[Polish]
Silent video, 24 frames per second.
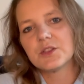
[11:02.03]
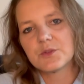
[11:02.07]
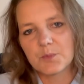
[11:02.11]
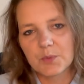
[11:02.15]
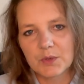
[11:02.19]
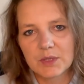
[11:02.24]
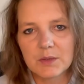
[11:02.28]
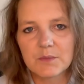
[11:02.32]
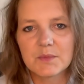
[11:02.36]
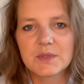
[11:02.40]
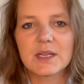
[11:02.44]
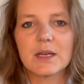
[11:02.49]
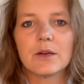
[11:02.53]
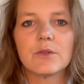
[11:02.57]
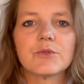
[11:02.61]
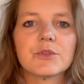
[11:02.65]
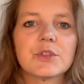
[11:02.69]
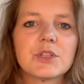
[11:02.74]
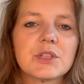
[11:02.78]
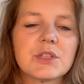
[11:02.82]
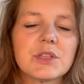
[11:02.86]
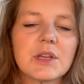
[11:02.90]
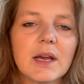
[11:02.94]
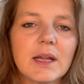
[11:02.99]
potem całą
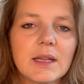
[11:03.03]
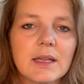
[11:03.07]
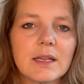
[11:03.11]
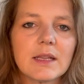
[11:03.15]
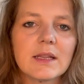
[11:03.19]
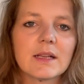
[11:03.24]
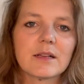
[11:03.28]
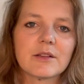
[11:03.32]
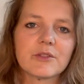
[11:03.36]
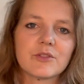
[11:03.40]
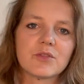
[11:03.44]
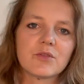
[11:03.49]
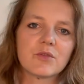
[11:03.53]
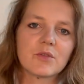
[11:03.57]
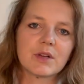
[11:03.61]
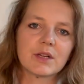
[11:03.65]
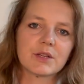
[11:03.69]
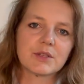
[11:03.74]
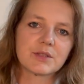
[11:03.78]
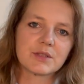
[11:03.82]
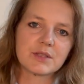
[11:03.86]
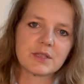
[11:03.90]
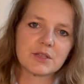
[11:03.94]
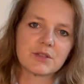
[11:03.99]
ścianę i nagle się
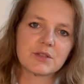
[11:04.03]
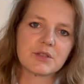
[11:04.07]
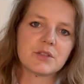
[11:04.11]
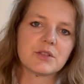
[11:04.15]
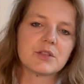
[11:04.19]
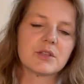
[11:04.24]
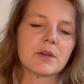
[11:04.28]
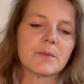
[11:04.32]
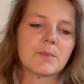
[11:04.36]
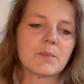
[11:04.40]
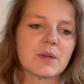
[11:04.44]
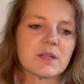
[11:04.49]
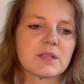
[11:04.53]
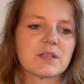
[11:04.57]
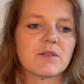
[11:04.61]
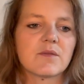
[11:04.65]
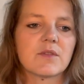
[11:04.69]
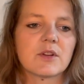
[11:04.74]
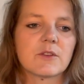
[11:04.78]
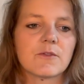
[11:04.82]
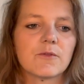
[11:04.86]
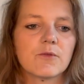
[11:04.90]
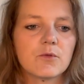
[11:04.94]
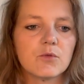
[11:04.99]
okaże, że zaczniecie
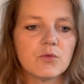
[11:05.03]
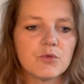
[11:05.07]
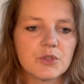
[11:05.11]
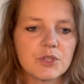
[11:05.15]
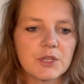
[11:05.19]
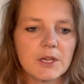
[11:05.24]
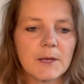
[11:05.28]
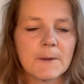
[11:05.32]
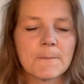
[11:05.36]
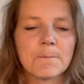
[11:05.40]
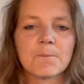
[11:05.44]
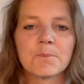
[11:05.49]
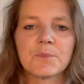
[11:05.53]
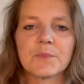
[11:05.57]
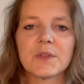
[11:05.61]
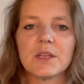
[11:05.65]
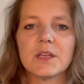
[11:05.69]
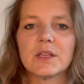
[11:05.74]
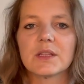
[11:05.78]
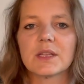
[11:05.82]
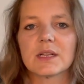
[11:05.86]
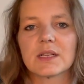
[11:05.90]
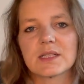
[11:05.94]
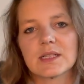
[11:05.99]
pracować w kusie
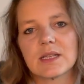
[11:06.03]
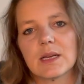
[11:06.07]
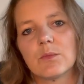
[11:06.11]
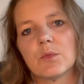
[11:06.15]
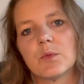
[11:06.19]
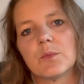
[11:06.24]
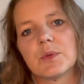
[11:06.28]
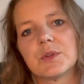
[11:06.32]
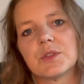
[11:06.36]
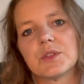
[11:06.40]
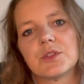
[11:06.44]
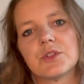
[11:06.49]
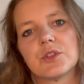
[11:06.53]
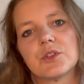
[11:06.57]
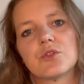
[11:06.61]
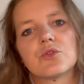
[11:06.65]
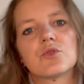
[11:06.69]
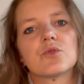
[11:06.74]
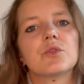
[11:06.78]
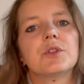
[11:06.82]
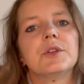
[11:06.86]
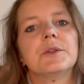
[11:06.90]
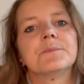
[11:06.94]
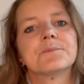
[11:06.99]
i tak samo będziecie
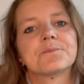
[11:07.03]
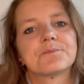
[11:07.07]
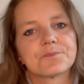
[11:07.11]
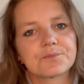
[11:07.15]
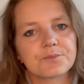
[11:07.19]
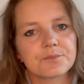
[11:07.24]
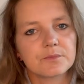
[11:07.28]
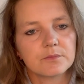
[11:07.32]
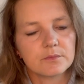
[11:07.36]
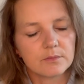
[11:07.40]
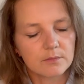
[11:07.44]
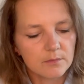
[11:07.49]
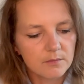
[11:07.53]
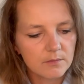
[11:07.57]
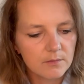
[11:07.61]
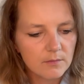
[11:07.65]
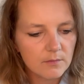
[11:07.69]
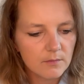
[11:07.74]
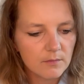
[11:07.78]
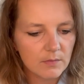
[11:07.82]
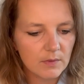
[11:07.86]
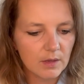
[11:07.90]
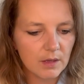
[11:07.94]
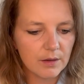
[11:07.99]
czuli...
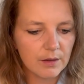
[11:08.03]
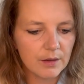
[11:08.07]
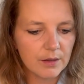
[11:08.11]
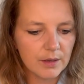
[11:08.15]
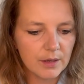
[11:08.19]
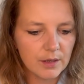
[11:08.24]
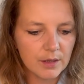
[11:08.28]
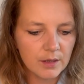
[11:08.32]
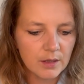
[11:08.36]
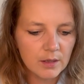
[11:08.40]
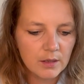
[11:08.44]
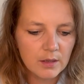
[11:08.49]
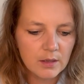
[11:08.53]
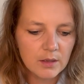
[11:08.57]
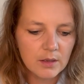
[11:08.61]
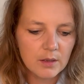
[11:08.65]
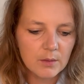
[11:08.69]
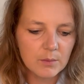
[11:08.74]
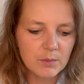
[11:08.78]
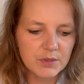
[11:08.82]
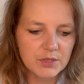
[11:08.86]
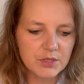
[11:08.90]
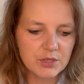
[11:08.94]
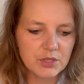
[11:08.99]
Yy,
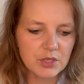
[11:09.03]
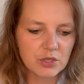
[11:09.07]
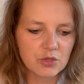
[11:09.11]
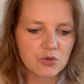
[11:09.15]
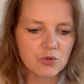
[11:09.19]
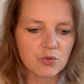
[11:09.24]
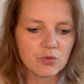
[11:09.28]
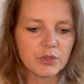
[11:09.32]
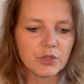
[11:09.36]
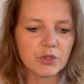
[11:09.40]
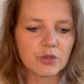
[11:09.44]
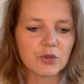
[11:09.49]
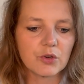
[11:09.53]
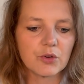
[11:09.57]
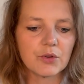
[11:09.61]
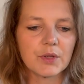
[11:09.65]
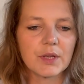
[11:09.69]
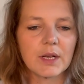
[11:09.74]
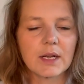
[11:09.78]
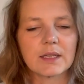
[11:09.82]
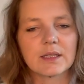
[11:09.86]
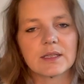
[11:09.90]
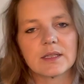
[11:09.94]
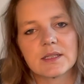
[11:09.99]
Będziecie czuli to,
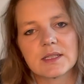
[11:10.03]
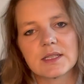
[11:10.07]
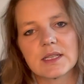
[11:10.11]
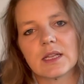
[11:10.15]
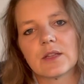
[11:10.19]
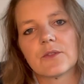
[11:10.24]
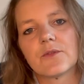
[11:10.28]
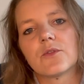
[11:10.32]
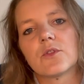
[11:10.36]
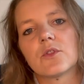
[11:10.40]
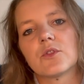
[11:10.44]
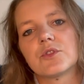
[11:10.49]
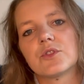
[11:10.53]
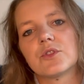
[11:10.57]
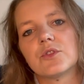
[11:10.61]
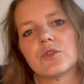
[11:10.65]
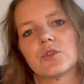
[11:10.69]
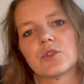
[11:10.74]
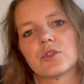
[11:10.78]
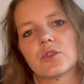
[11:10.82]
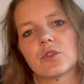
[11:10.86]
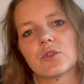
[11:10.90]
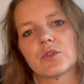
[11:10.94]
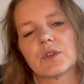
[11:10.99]
jak ten zad wchodzi
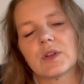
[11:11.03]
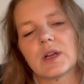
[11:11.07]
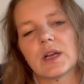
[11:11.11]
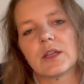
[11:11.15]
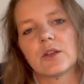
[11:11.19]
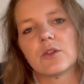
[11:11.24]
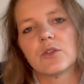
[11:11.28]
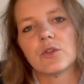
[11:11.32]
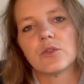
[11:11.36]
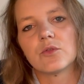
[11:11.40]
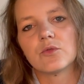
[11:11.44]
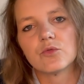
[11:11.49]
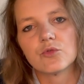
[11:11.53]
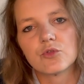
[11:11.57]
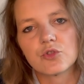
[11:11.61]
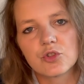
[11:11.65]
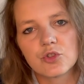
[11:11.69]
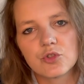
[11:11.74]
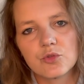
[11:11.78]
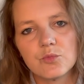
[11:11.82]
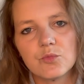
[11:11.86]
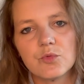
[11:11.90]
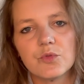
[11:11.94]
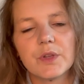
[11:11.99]
do środka i koń
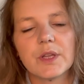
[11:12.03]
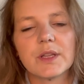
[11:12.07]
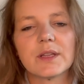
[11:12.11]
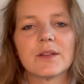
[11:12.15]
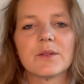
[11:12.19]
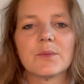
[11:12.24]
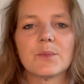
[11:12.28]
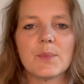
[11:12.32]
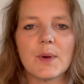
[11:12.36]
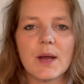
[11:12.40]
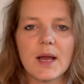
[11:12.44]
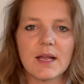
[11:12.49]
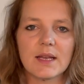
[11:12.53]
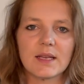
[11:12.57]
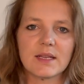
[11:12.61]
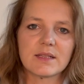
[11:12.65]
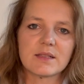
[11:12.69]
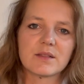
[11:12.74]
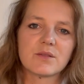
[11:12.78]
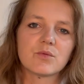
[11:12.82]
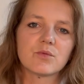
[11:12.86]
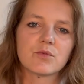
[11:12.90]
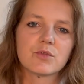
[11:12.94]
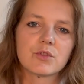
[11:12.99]
utrzymuje ten
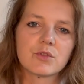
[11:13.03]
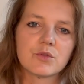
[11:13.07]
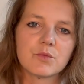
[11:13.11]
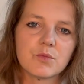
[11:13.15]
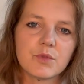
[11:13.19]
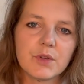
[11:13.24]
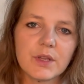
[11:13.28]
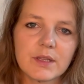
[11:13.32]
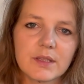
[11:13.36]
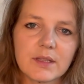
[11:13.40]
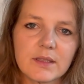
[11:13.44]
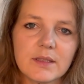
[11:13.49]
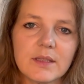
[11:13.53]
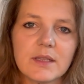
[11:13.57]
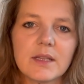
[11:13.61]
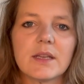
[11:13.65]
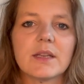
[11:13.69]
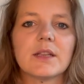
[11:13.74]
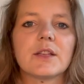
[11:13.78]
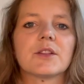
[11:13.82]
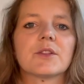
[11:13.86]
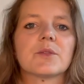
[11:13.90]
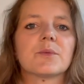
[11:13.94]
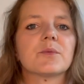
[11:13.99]
balans, utrzymuje ten
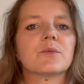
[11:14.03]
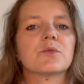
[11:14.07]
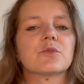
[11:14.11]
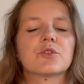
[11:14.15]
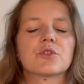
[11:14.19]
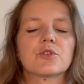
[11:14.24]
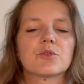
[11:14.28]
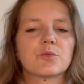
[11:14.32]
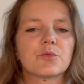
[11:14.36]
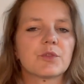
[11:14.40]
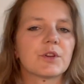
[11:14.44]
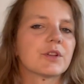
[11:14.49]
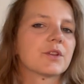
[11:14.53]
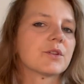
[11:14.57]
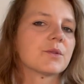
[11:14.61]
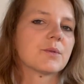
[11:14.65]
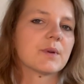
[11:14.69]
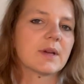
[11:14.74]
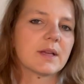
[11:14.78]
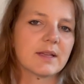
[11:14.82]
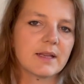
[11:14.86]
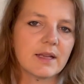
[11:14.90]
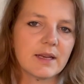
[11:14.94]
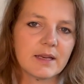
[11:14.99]
rytm, utrzymuje
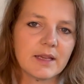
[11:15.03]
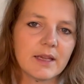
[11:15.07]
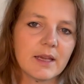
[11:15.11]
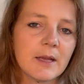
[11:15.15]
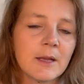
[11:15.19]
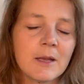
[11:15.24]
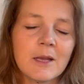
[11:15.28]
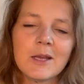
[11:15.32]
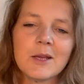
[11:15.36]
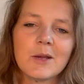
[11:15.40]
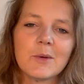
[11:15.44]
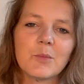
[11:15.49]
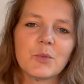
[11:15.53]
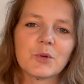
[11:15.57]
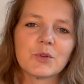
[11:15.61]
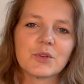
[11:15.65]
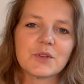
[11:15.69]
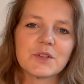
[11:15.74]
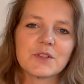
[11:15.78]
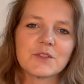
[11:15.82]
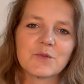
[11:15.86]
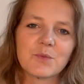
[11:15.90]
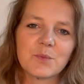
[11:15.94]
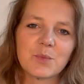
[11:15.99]
tą energię, bo
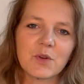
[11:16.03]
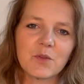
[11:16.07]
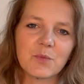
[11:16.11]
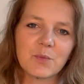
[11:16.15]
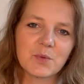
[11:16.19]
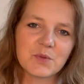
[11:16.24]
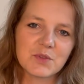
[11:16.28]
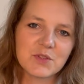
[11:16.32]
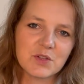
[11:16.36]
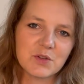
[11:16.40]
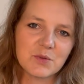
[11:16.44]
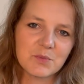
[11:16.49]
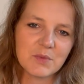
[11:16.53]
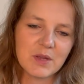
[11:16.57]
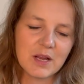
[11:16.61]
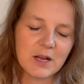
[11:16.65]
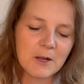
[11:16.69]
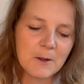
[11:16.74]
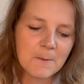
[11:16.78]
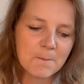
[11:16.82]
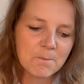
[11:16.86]
to jest wbrew pozorom jak